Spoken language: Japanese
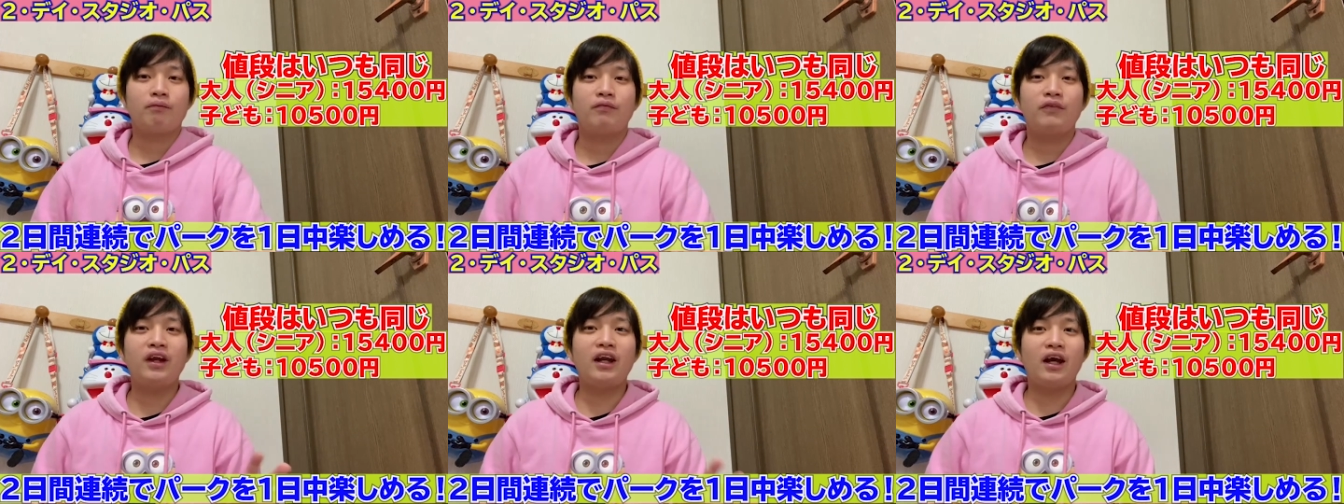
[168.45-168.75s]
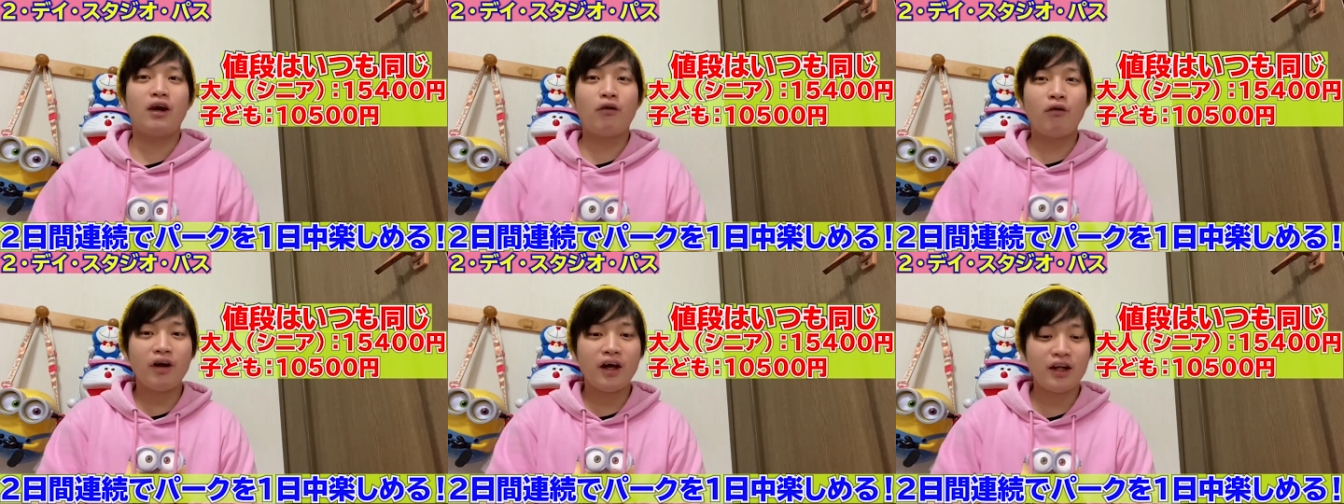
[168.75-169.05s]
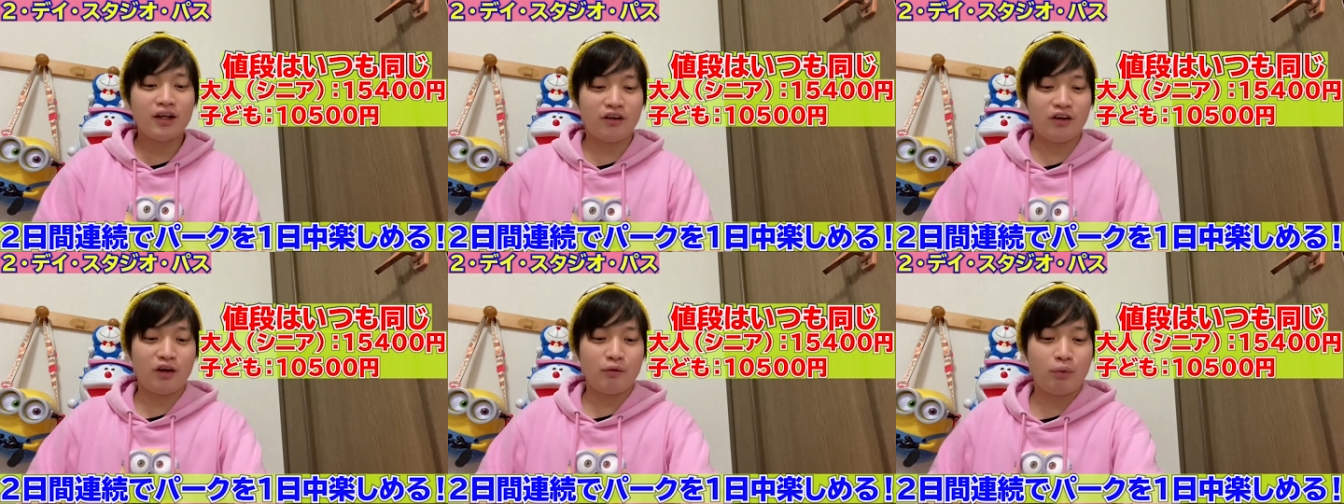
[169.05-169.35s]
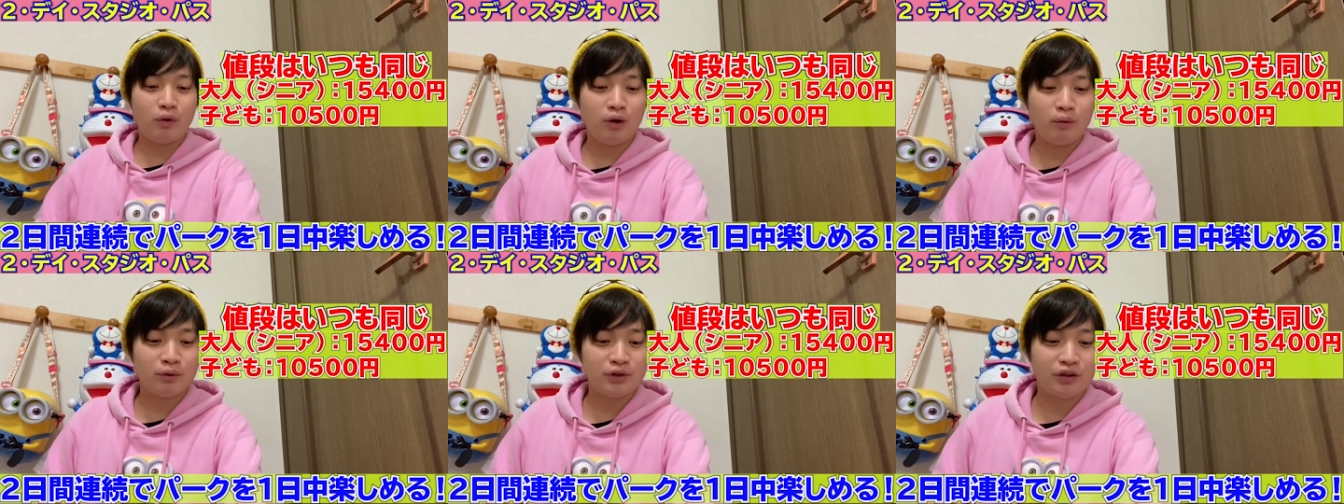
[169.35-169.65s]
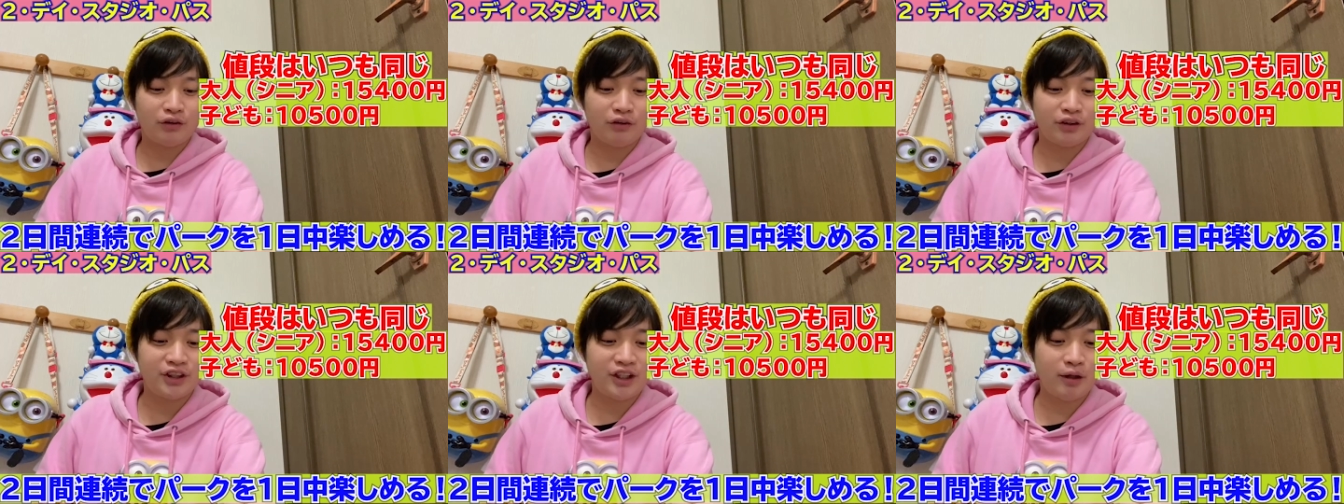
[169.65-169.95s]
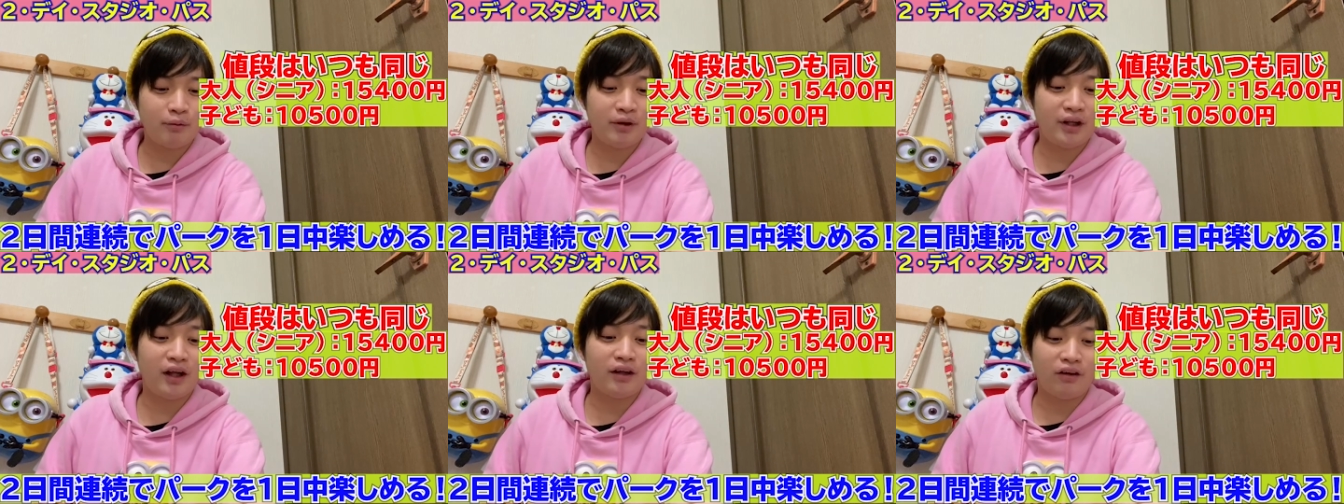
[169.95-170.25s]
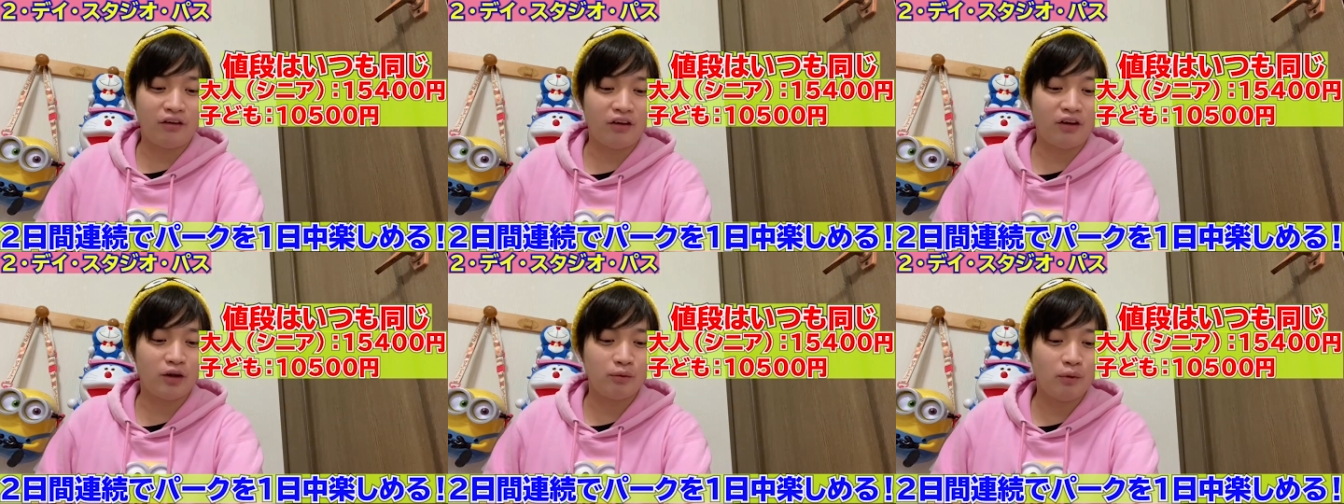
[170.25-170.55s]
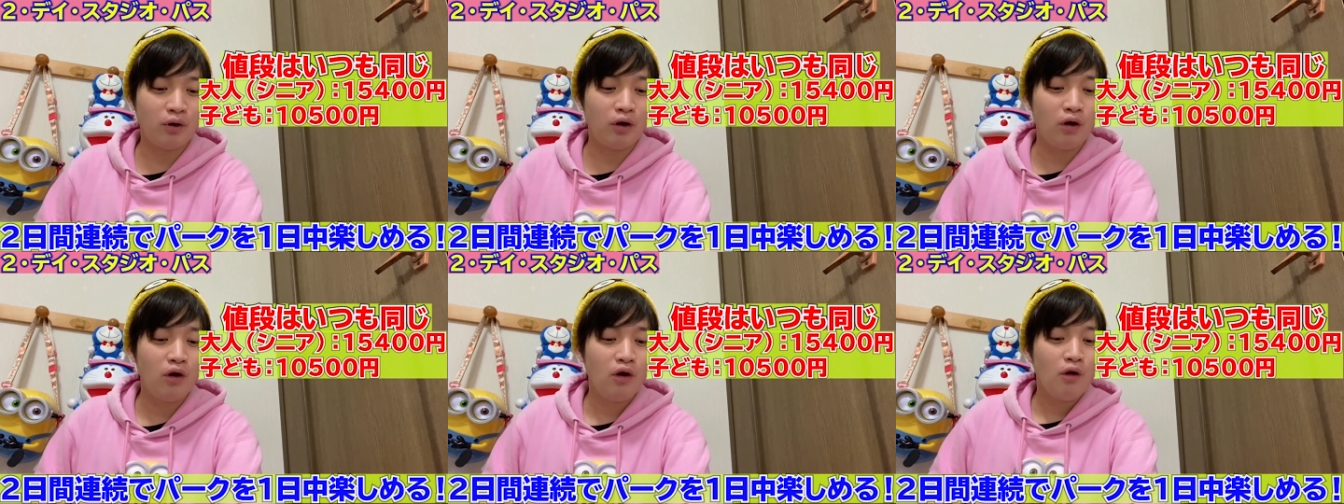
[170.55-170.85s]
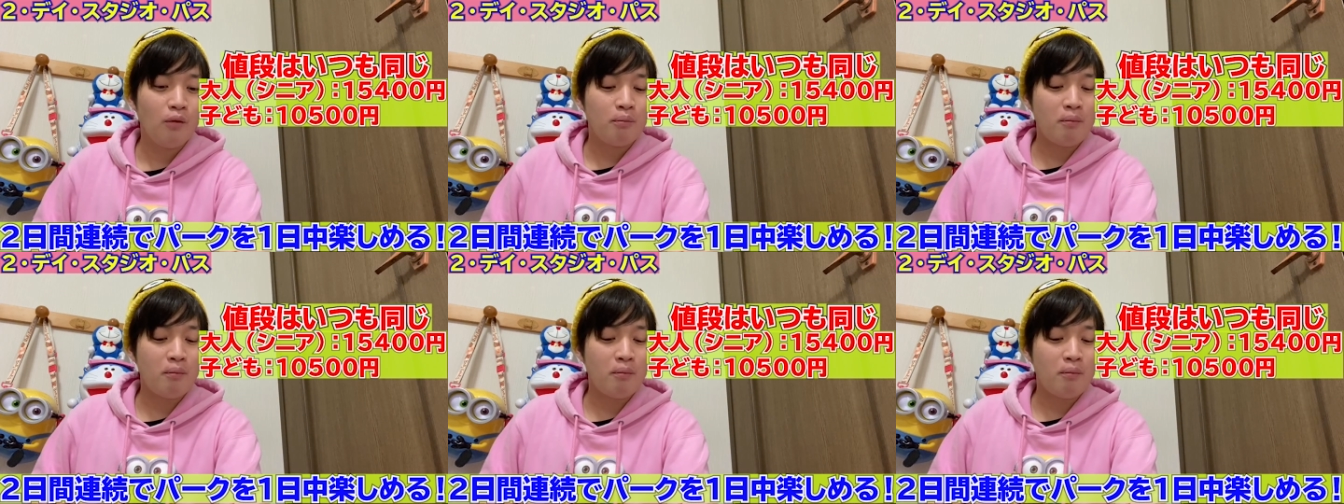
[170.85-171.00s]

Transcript: でね、これはですね、僕もちょっと調べたんですけども、